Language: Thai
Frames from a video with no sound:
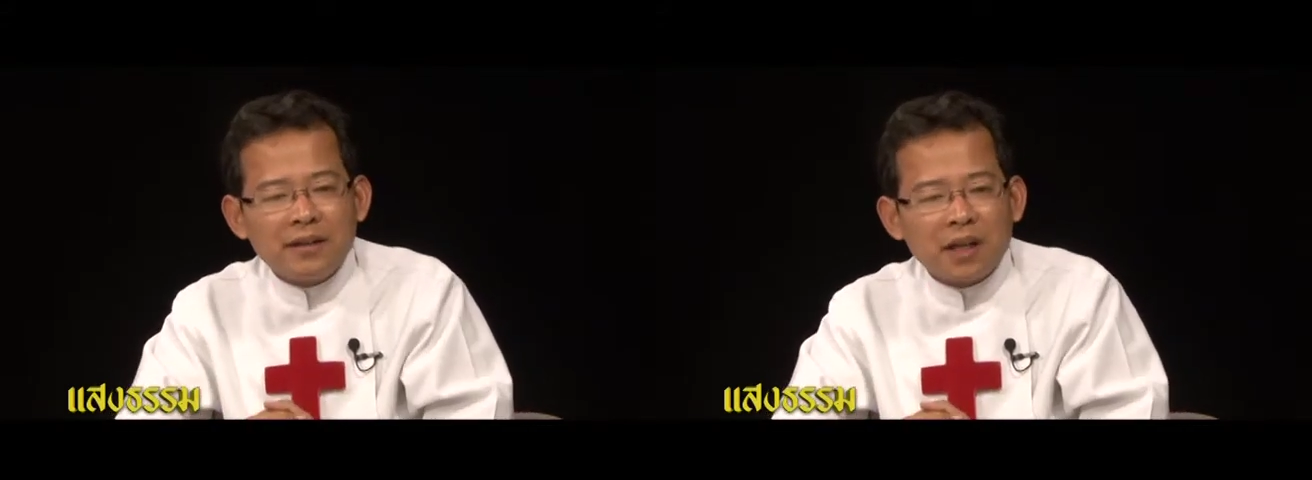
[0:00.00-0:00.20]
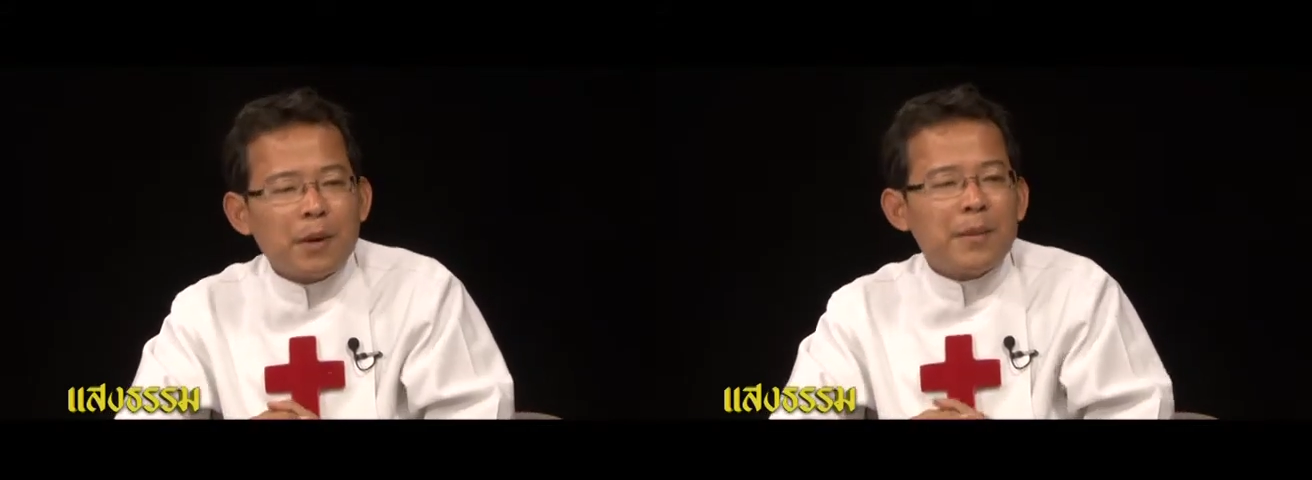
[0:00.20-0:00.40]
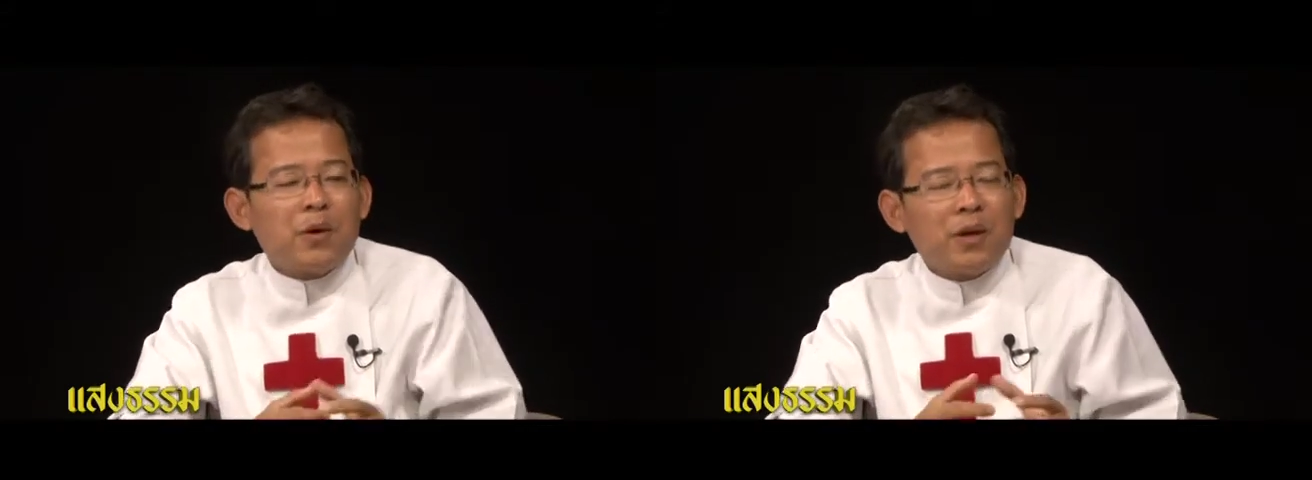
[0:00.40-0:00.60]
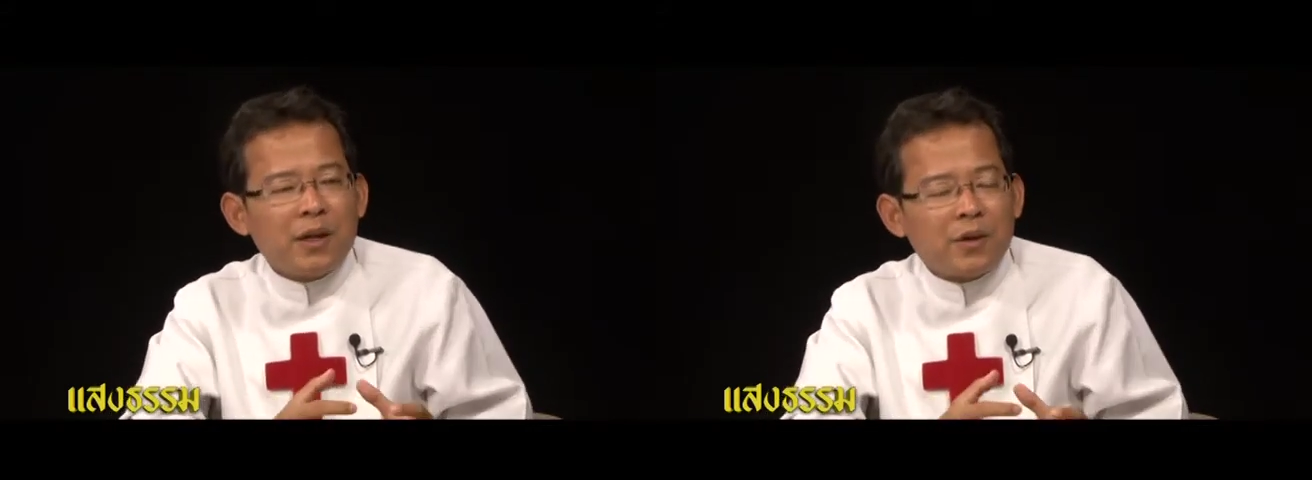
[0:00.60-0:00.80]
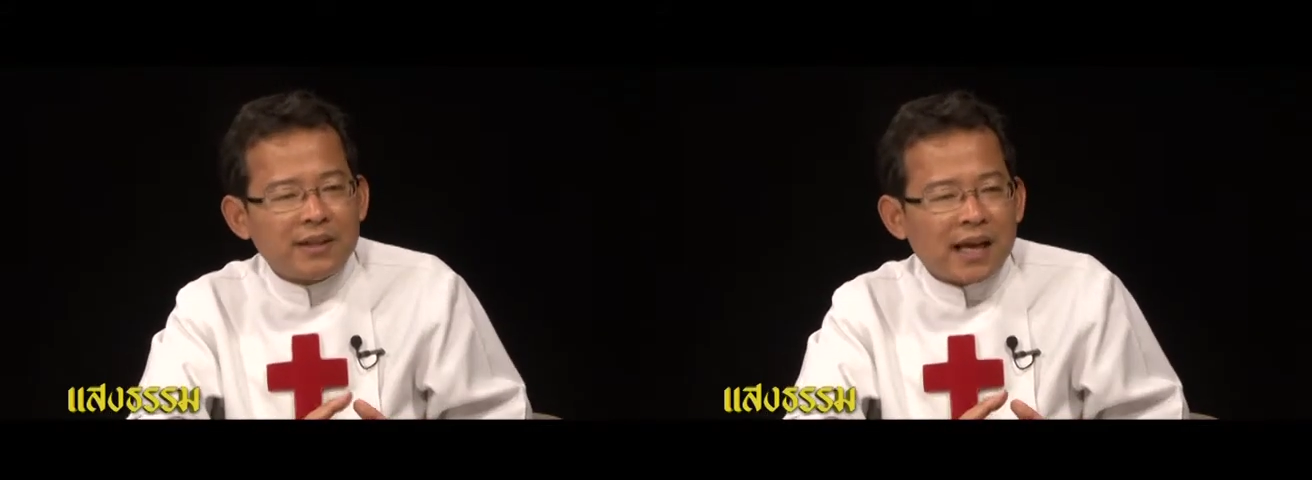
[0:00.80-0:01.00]
ทำให้มีคน
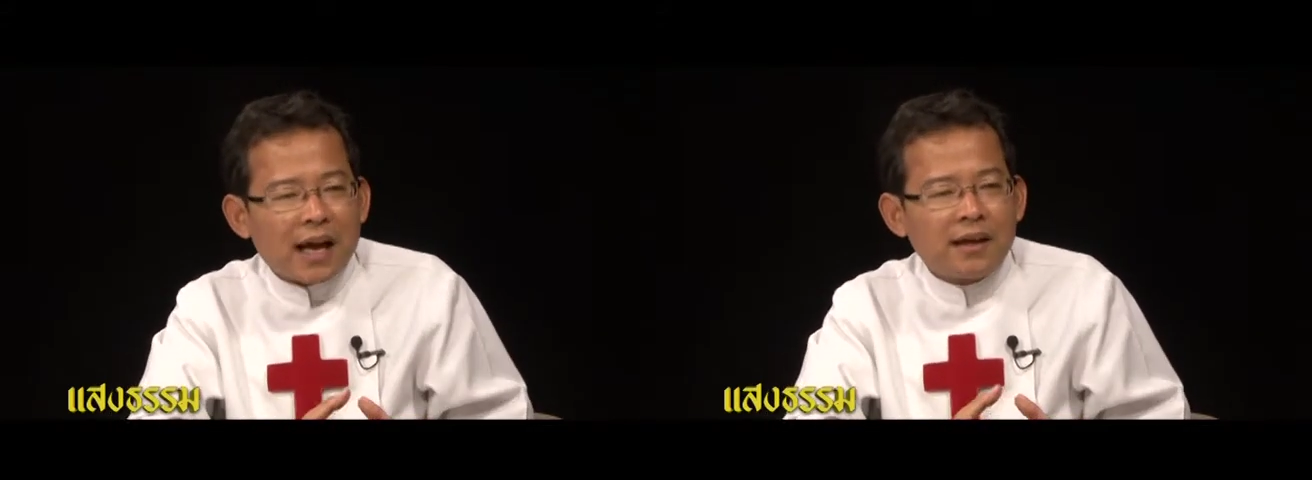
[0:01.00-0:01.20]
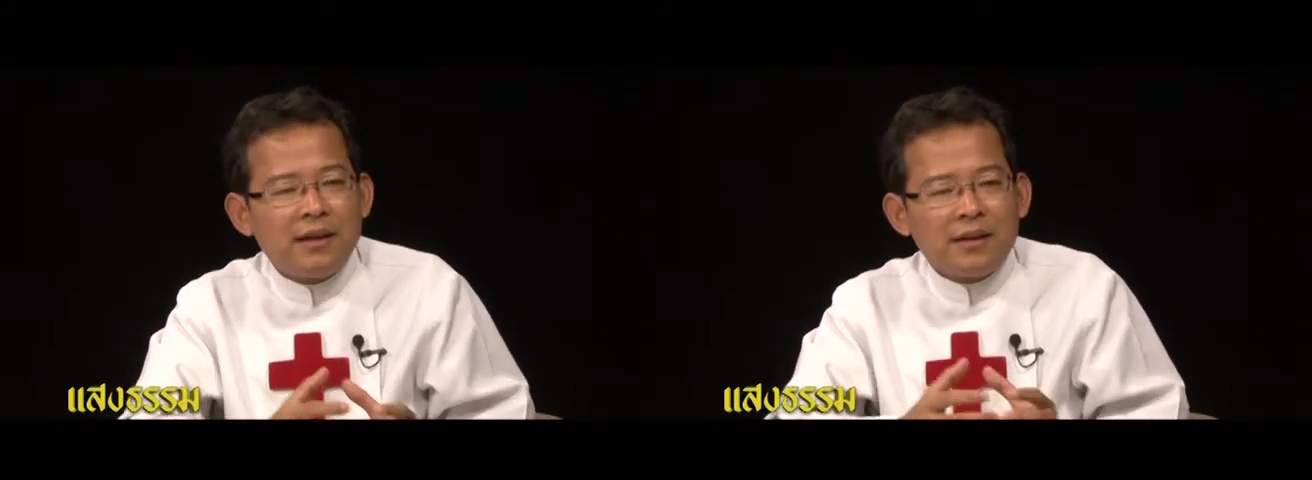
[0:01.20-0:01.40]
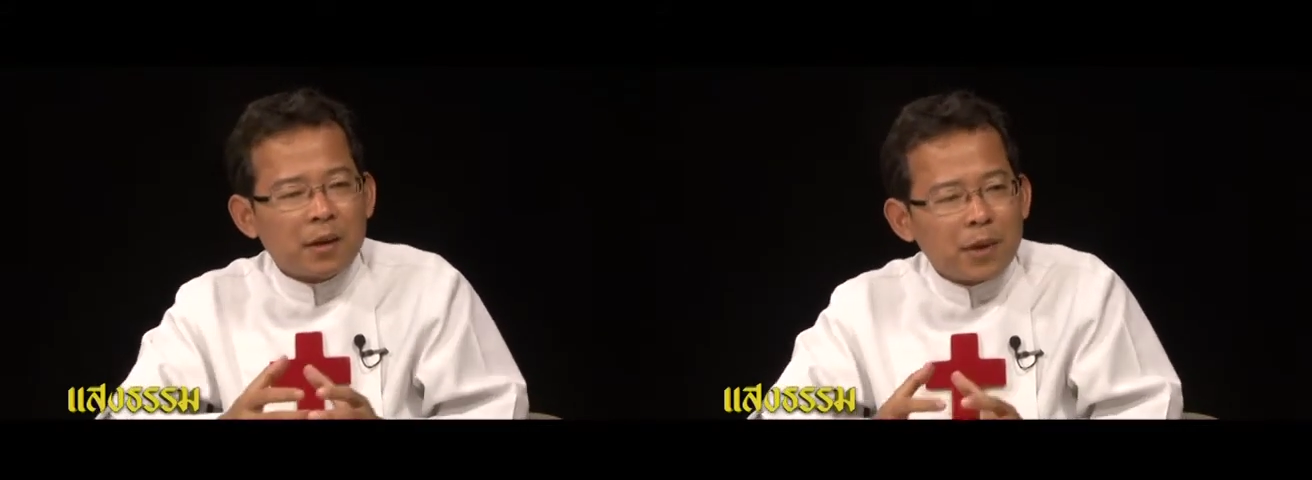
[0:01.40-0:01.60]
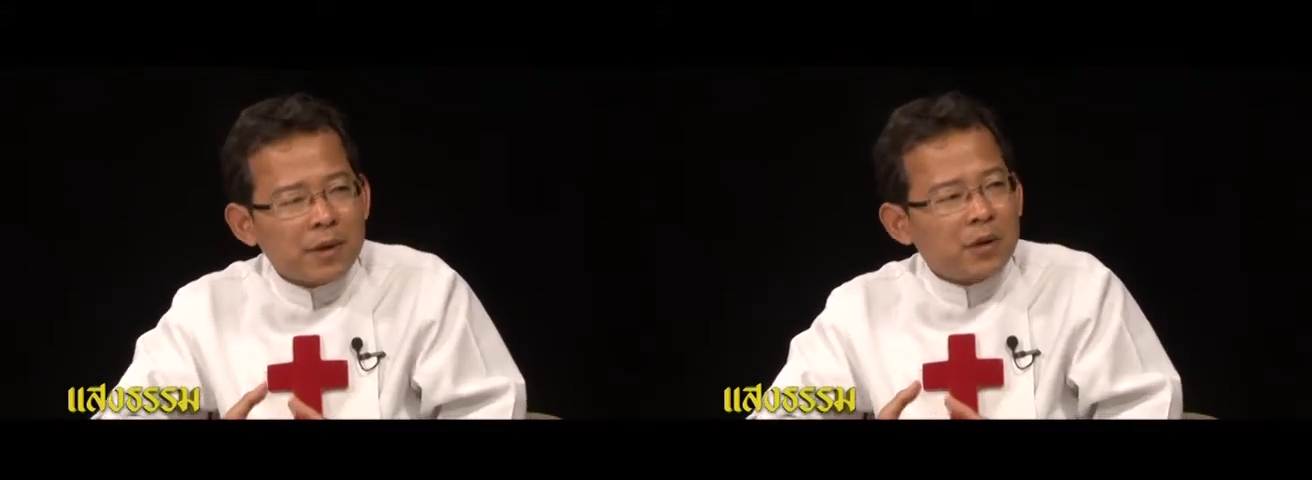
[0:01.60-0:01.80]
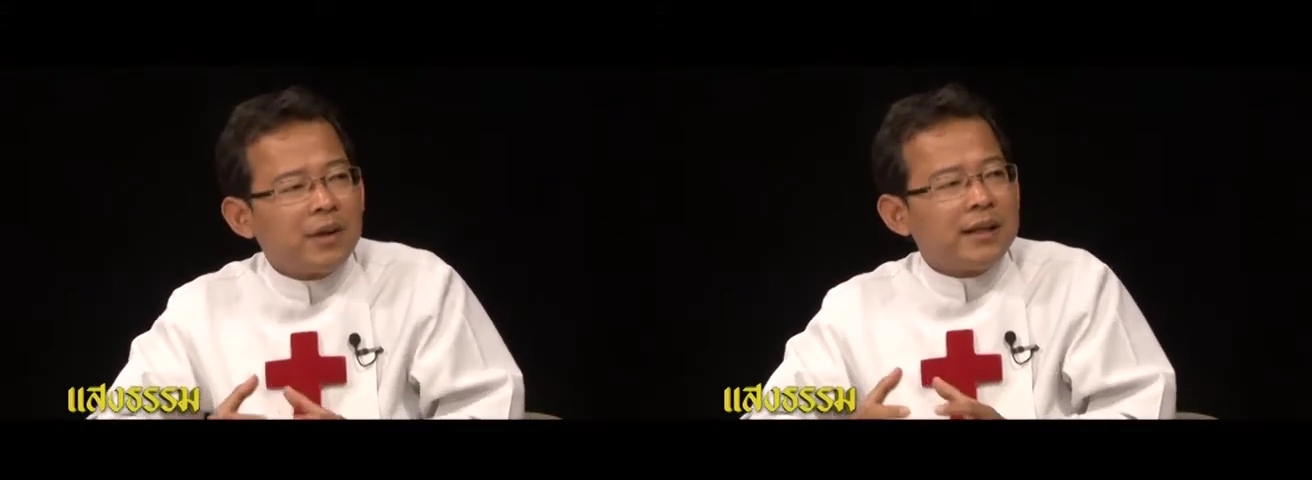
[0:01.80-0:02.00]
ที่อดอยาก ทำให้
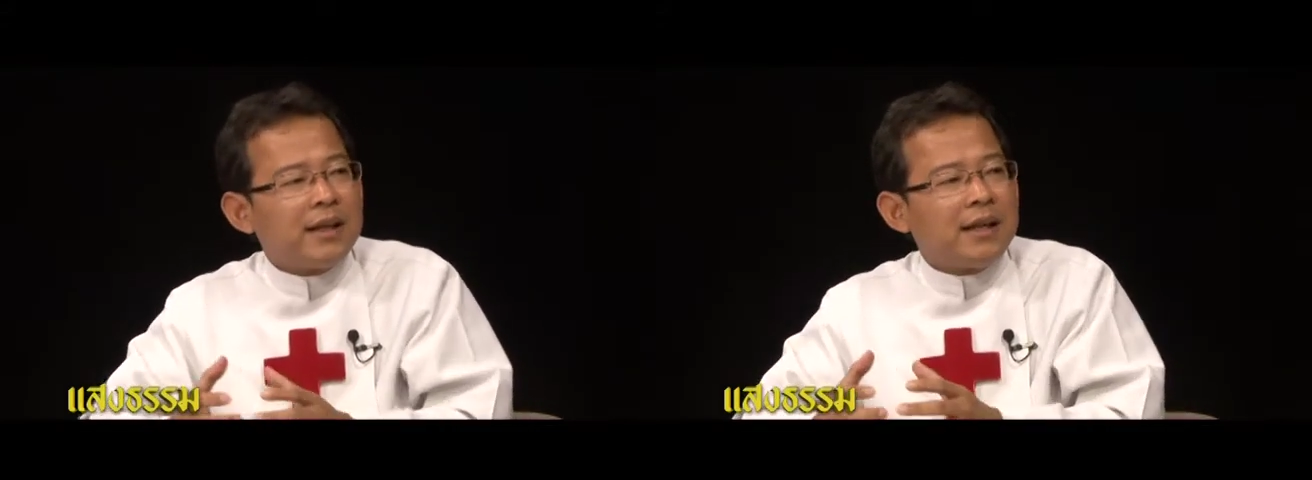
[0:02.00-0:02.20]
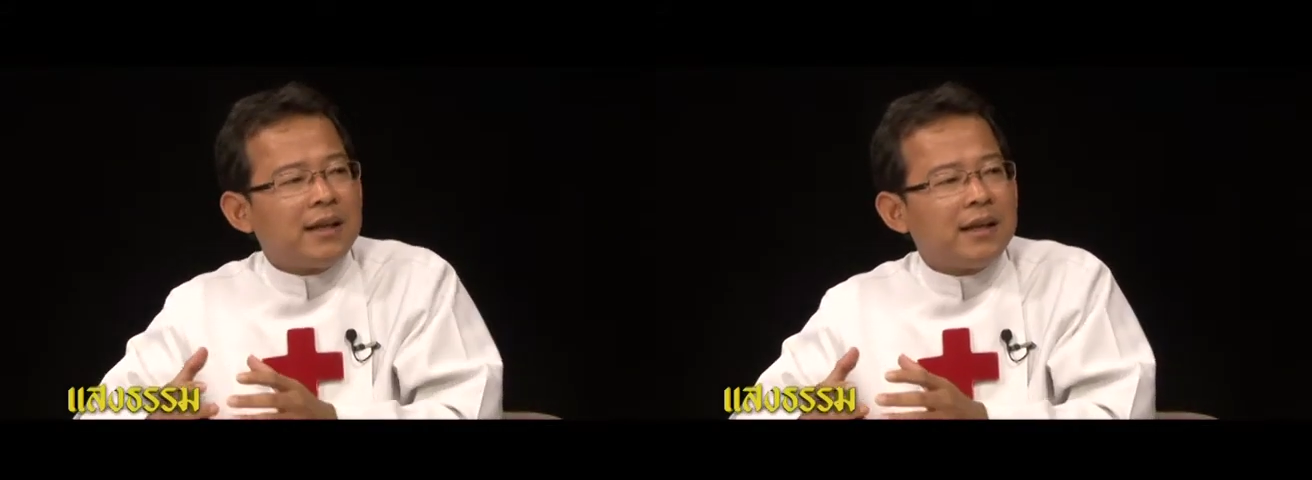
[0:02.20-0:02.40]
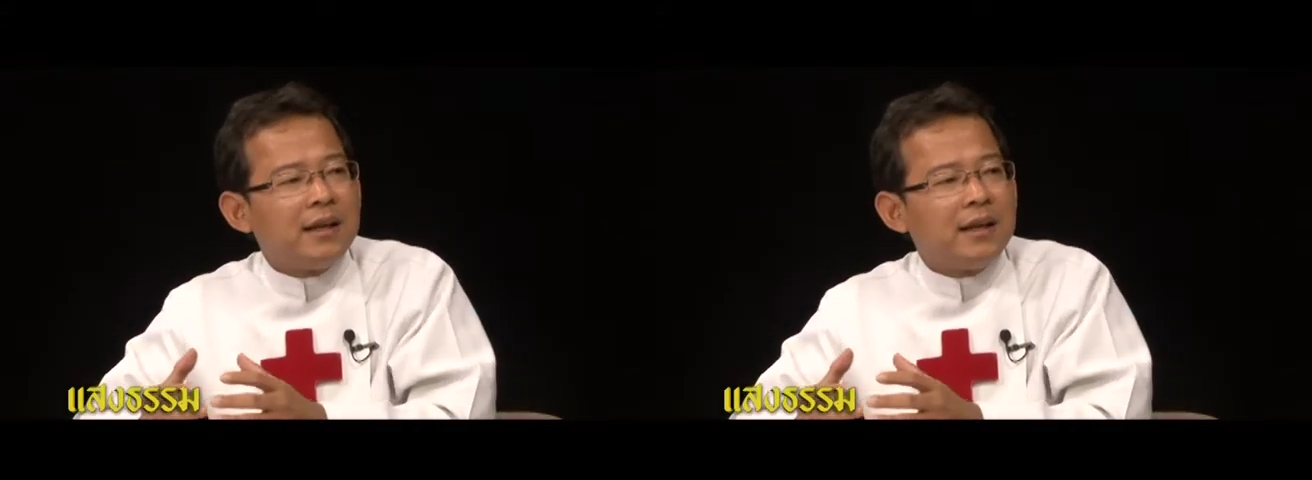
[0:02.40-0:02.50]
มีคนที่